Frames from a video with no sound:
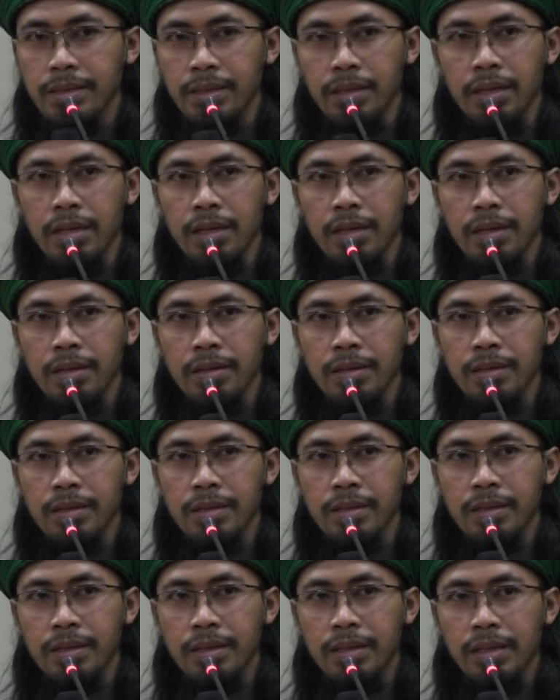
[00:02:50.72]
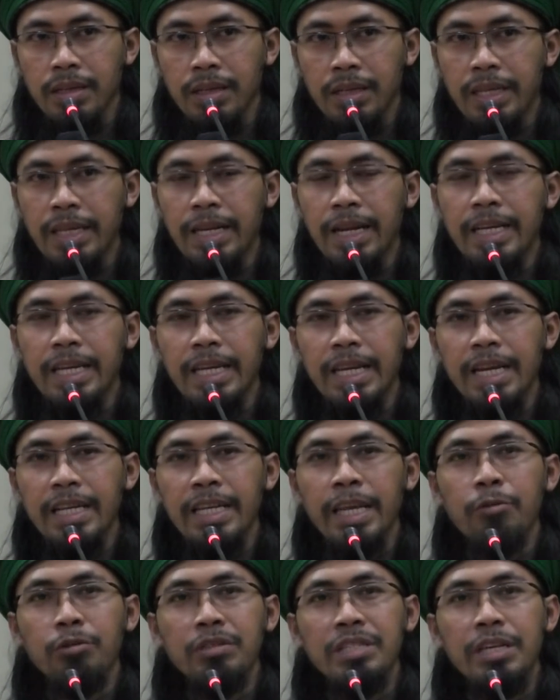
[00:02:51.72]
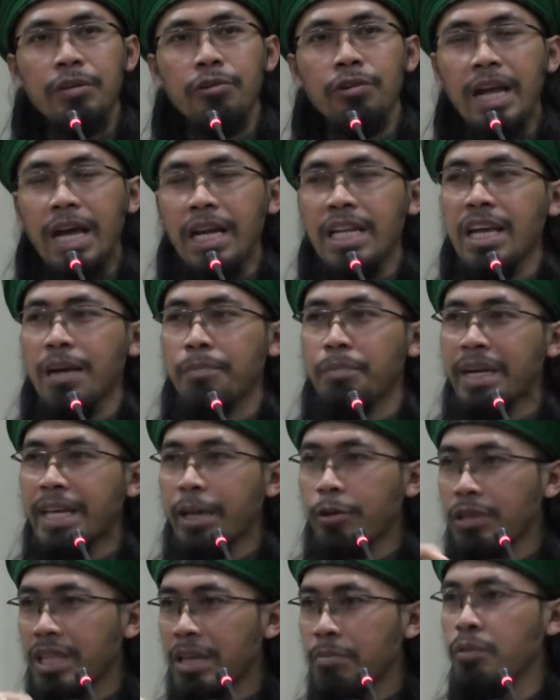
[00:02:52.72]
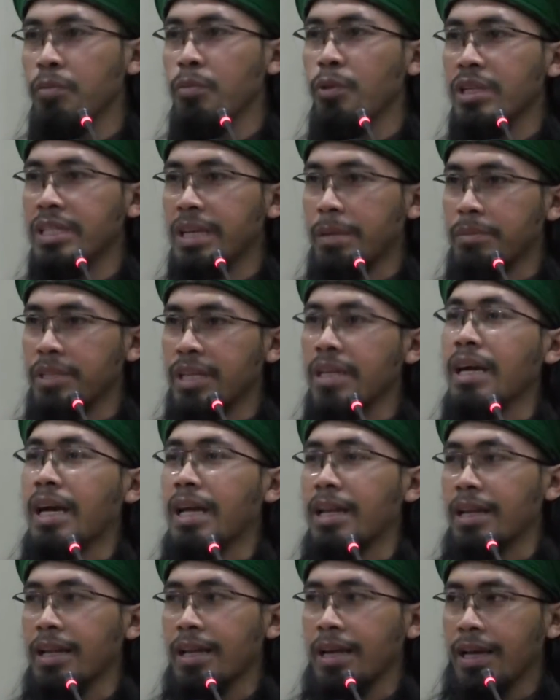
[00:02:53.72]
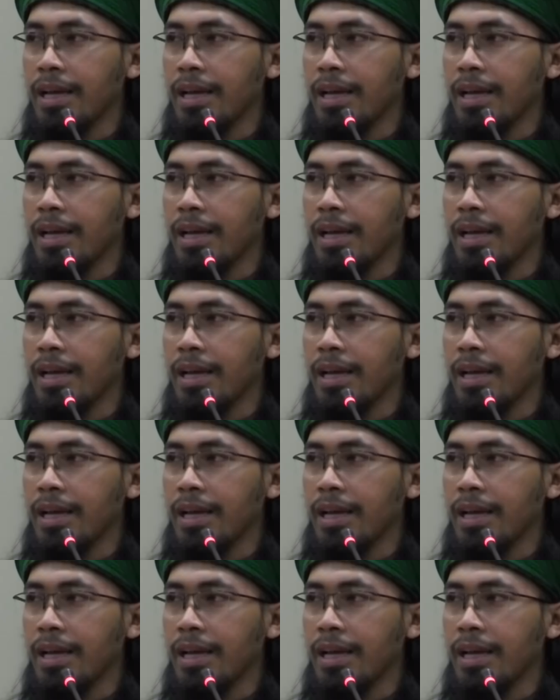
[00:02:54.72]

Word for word: Ya, Kira-kira ngikut Sayyidina Ali apa ngikut Ibnu Muljam jenengan?